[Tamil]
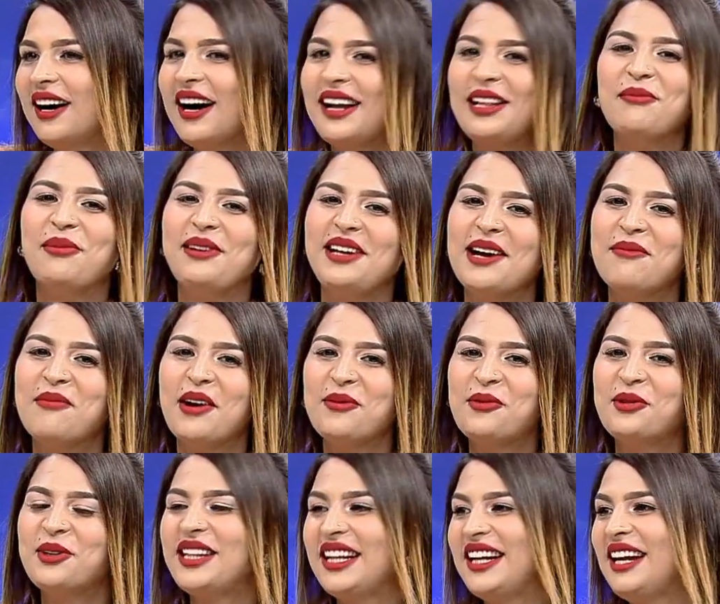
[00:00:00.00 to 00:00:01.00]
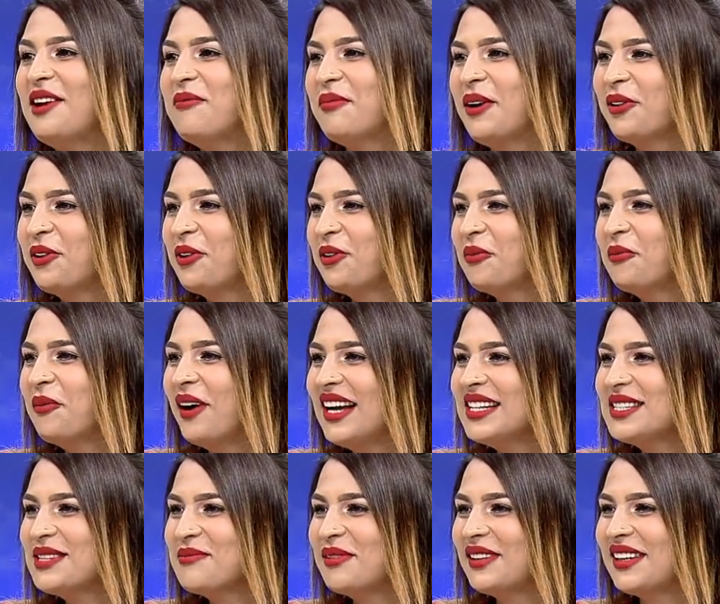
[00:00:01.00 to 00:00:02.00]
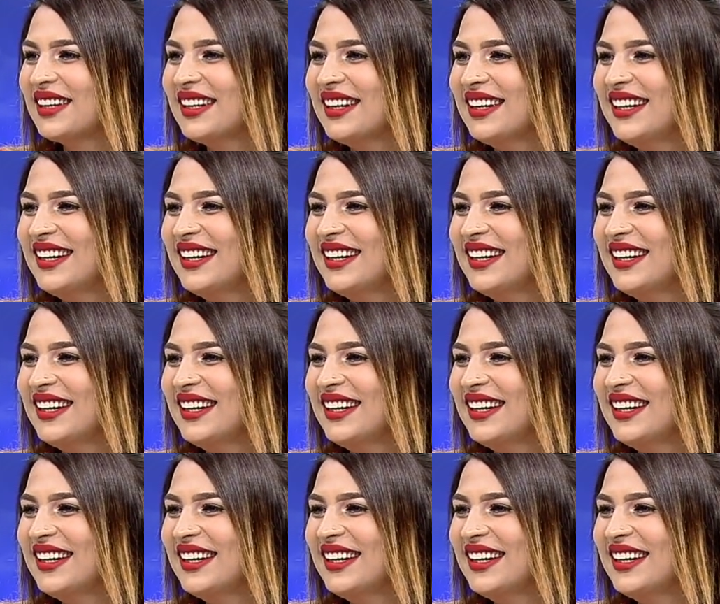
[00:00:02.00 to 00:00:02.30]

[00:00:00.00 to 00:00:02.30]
அந்த பிரியா பாபுவை திரையில பாக்கணும் ரொம்ப ஆசைப்படுறேன்